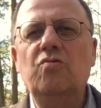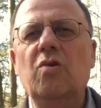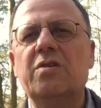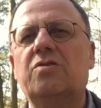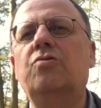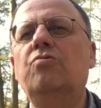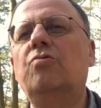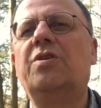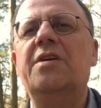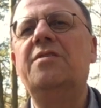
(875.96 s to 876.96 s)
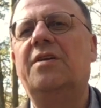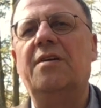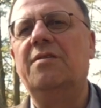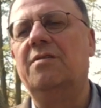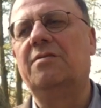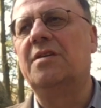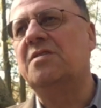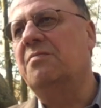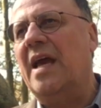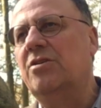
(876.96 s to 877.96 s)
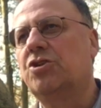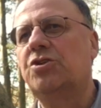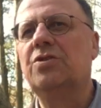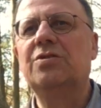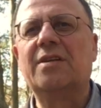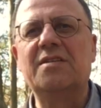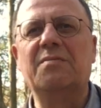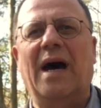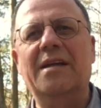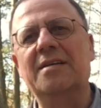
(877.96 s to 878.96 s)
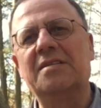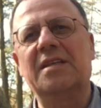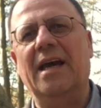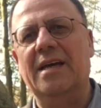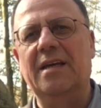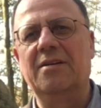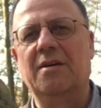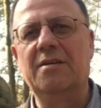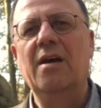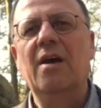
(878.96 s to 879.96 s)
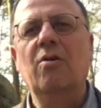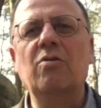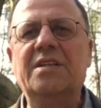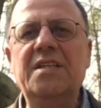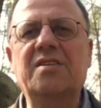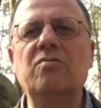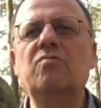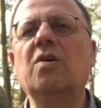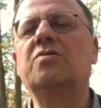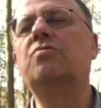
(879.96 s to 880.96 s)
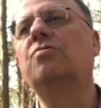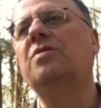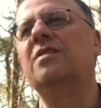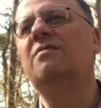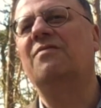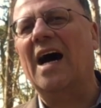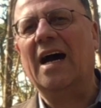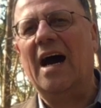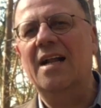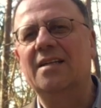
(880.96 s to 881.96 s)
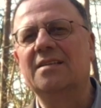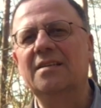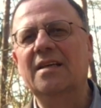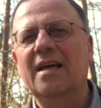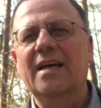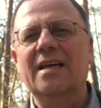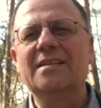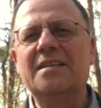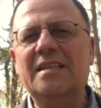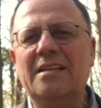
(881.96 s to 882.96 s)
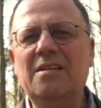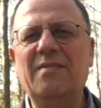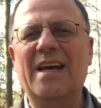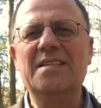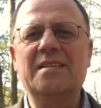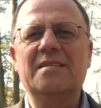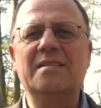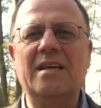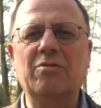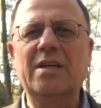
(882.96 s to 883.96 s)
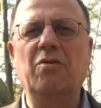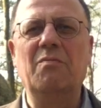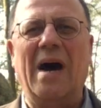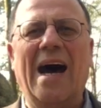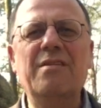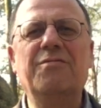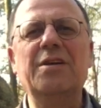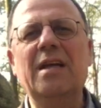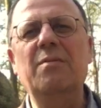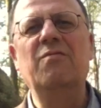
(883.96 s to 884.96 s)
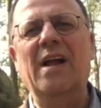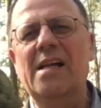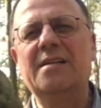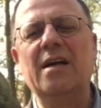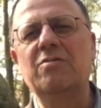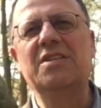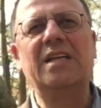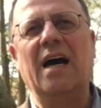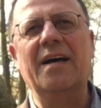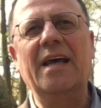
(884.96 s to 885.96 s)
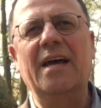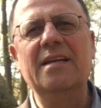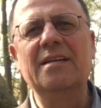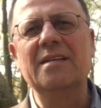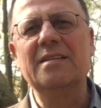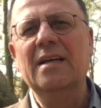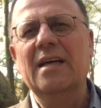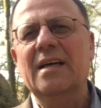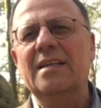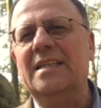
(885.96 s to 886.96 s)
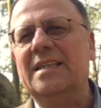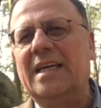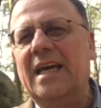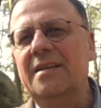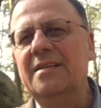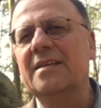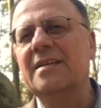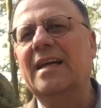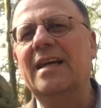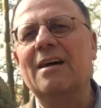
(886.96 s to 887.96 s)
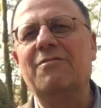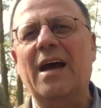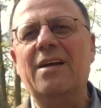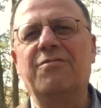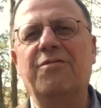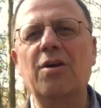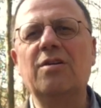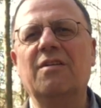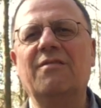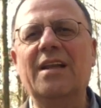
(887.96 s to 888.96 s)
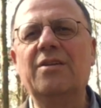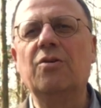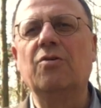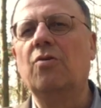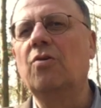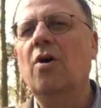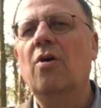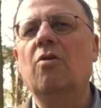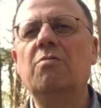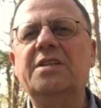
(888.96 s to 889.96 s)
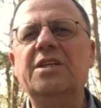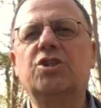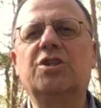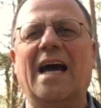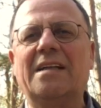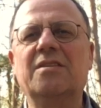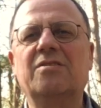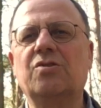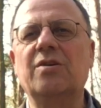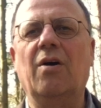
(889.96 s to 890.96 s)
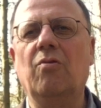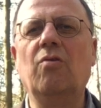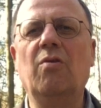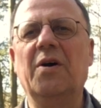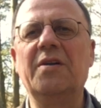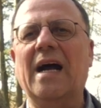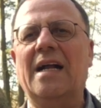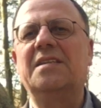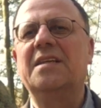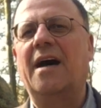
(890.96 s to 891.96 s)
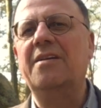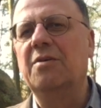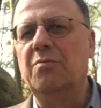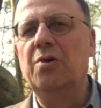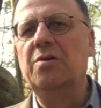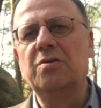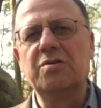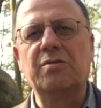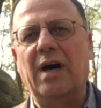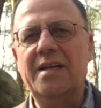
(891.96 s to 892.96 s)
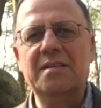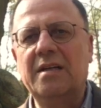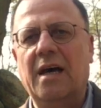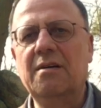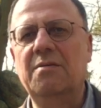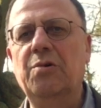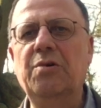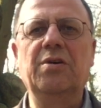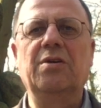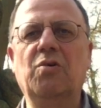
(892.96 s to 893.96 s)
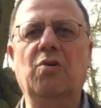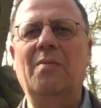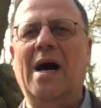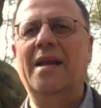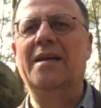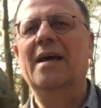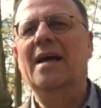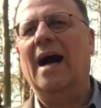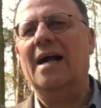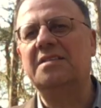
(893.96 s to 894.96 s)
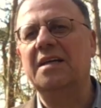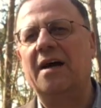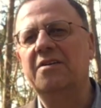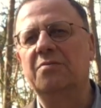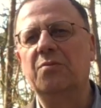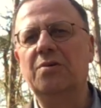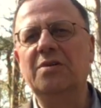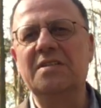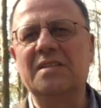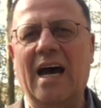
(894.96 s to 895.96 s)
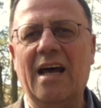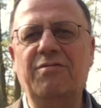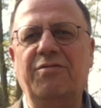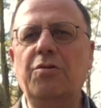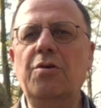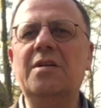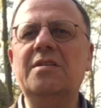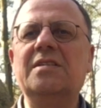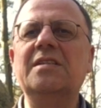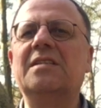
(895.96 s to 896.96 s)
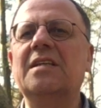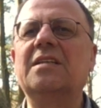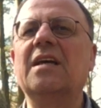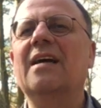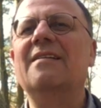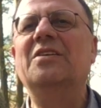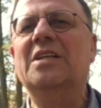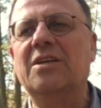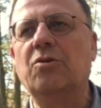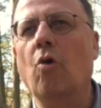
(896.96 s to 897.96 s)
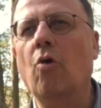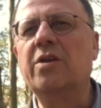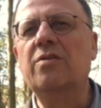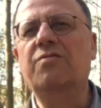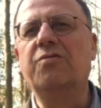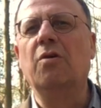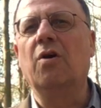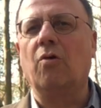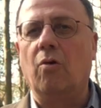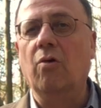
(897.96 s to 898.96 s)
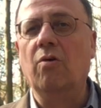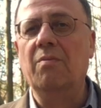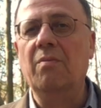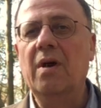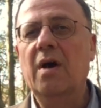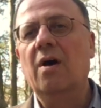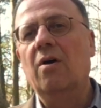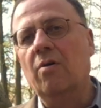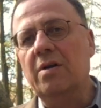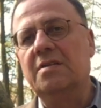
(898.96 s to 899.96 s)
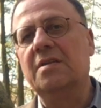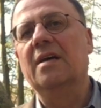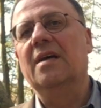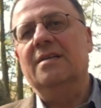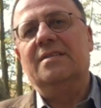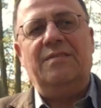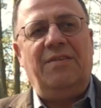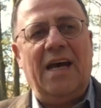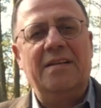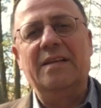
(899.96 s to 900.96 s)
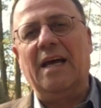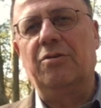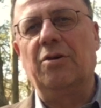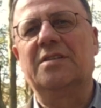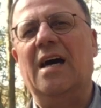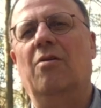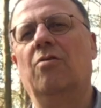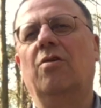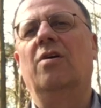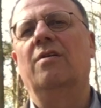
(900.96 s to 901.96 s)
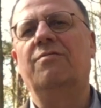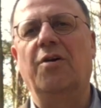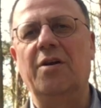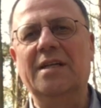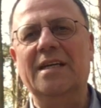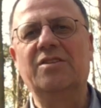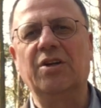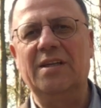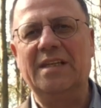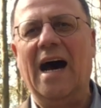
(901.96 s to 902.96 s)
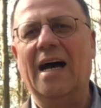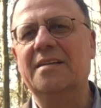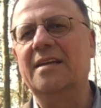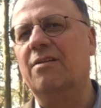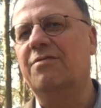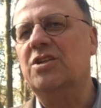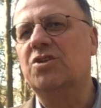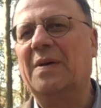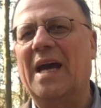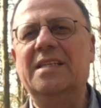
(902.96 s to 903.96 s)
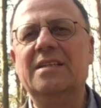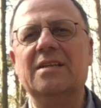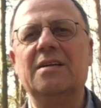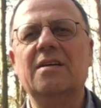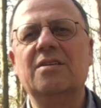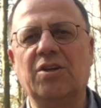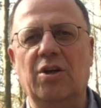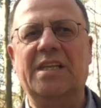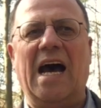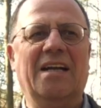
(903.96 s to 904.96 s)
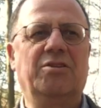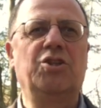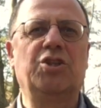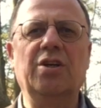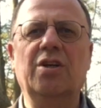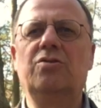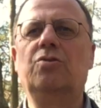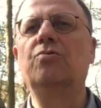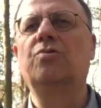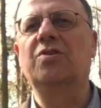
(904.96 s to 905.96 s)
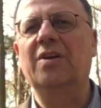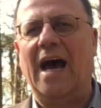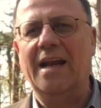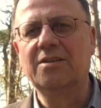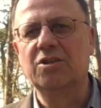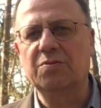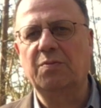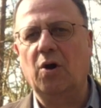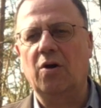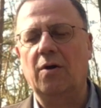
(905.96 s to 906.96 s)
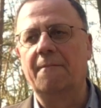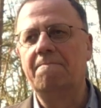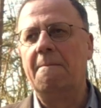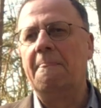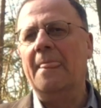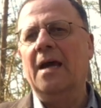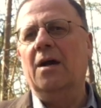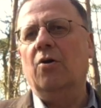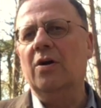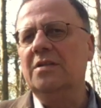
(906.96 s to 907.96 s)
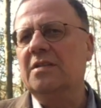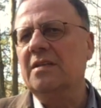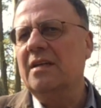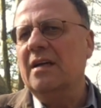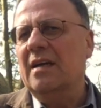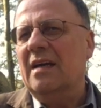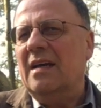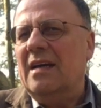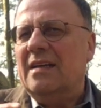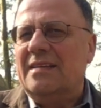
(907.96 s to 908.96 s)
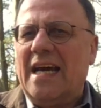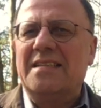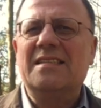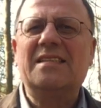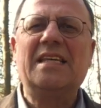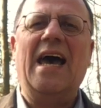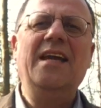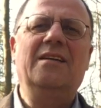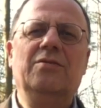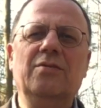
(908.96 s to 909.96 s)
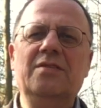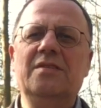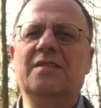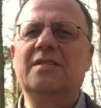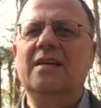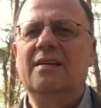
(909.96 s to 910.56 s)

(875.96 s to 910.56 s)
Urtugenden des Menschen, des Mannes erinnern und diese Urtugenden wachhalten. Interessanterweise ist es auch der Roman von Em Welk, der uns daran erinnert, die Kinder gehen auf eine Völkerwanderung, um die Stadt zu erobern, als sie Randemünde, so heißt Angermünde im Roman, als sie Randemünde sahen, fühlten sie sich wie die Goten vor Rom. Und sie werden dort auch von den Soldaten auf entsprechende soldatische Tugenden angesprochen. Und das zeigt uns,